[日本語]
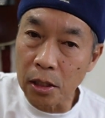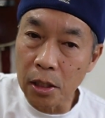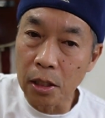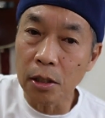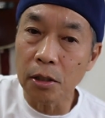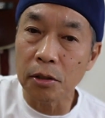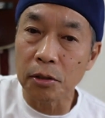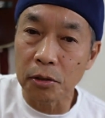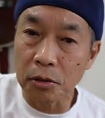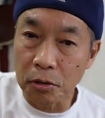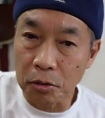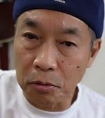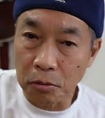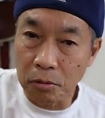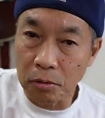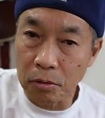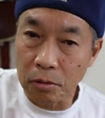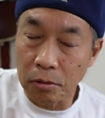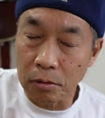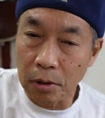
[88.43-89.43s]
いい
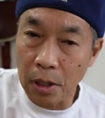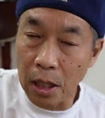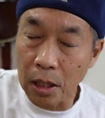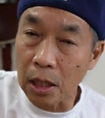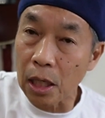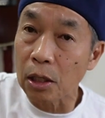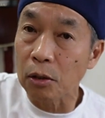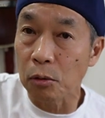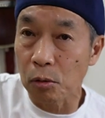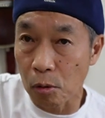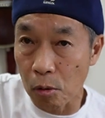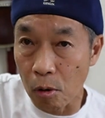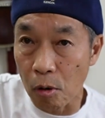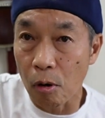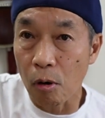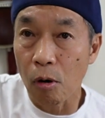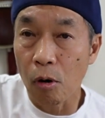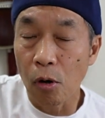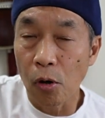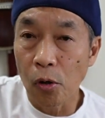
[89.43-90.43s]
曲だなと